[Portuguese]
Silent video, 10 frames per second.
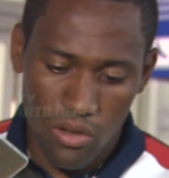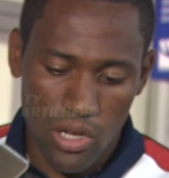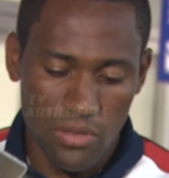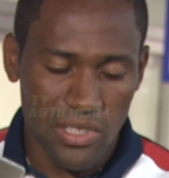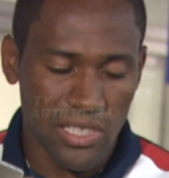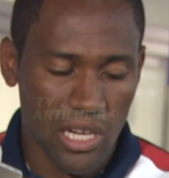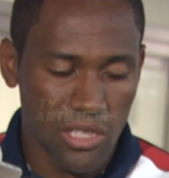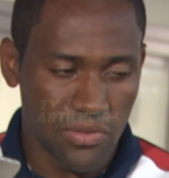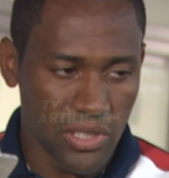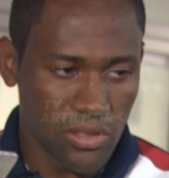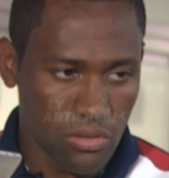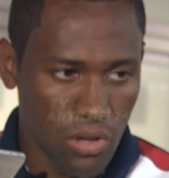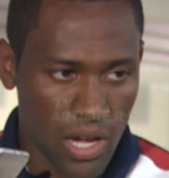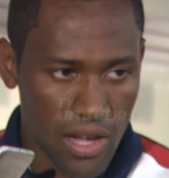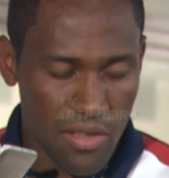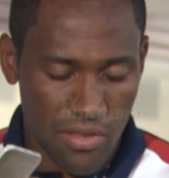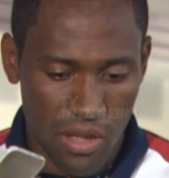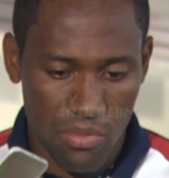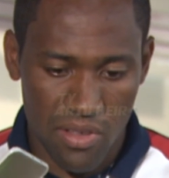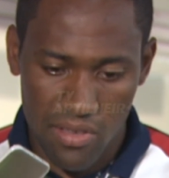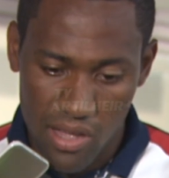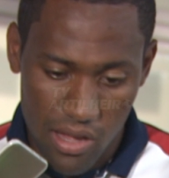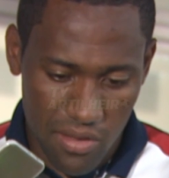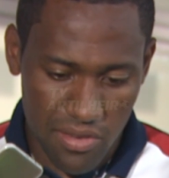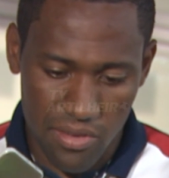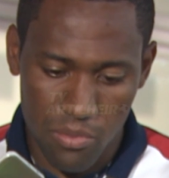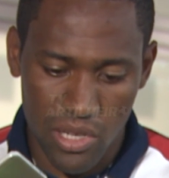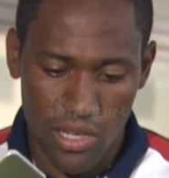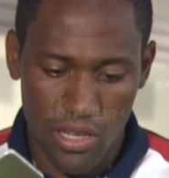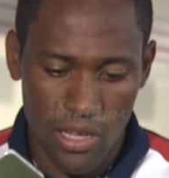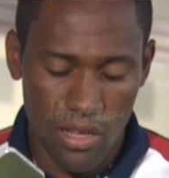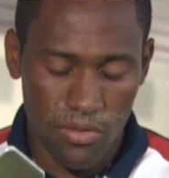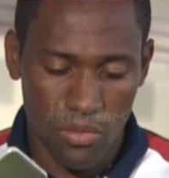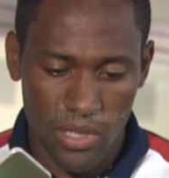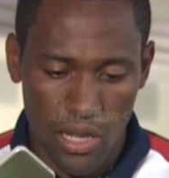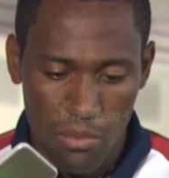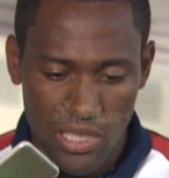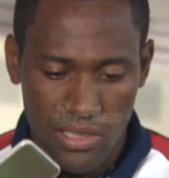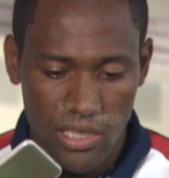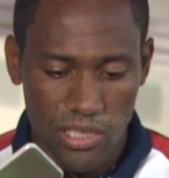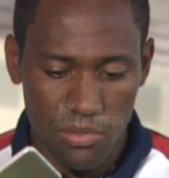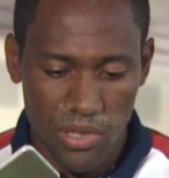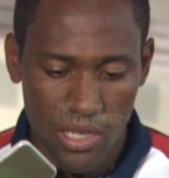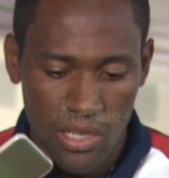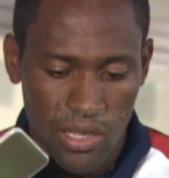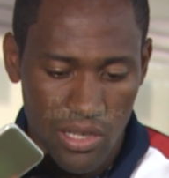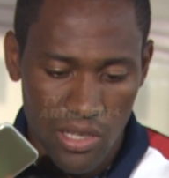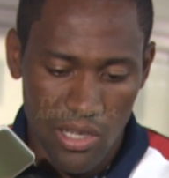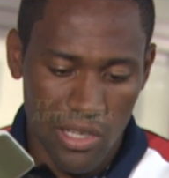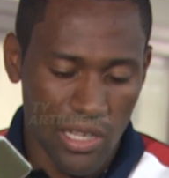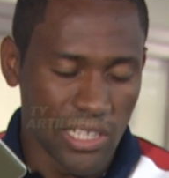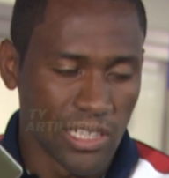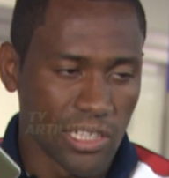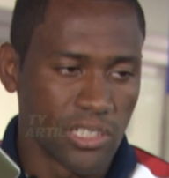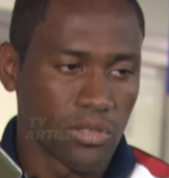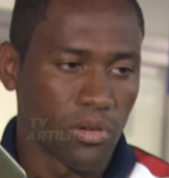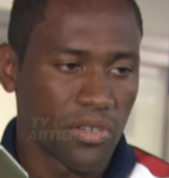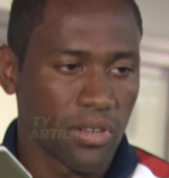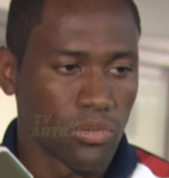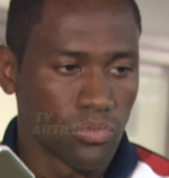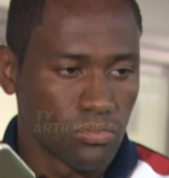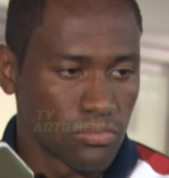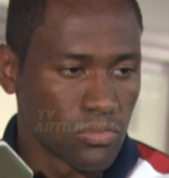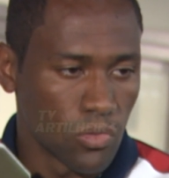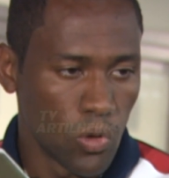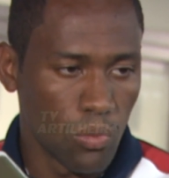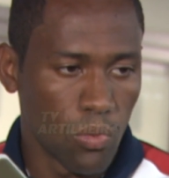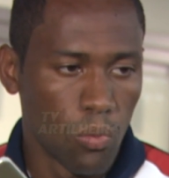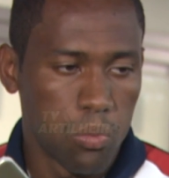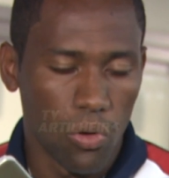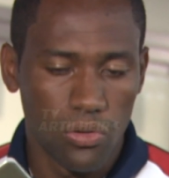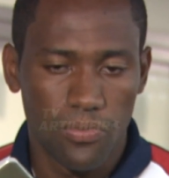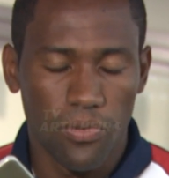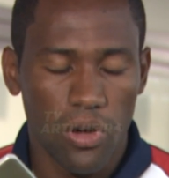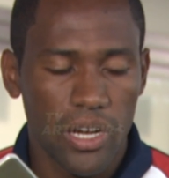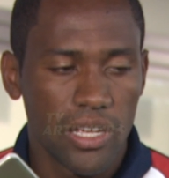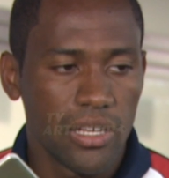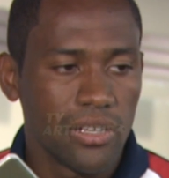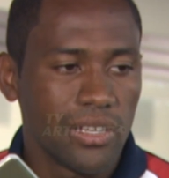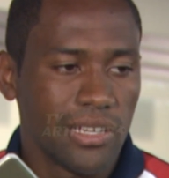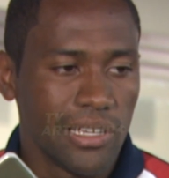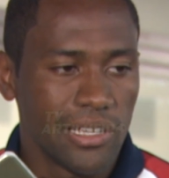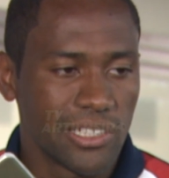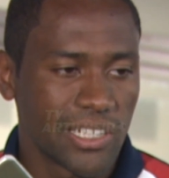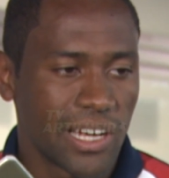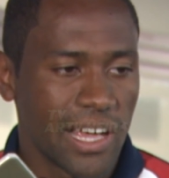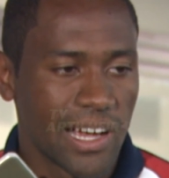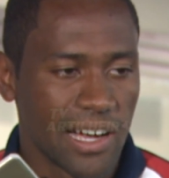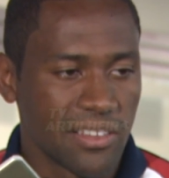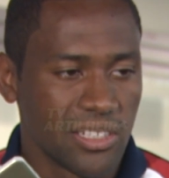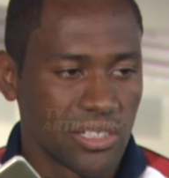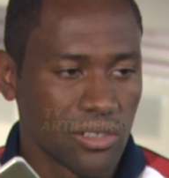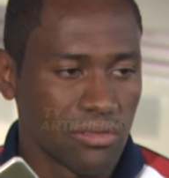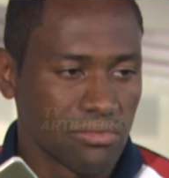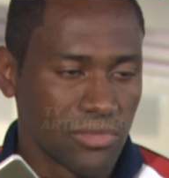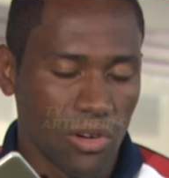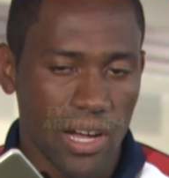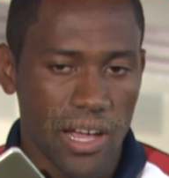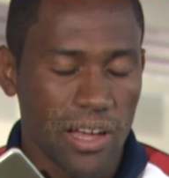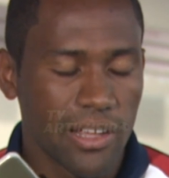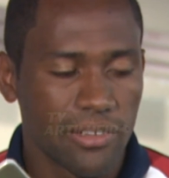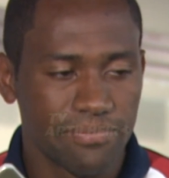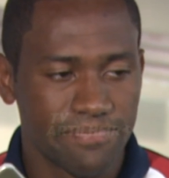um adversário é difícil, Goiás, tem que pensar essa semana neles, vão treinar bastante, porque não adianta a gente conquistar um, um, um ponto fora e, e, chegar em casa a gente não, não ganhar, né?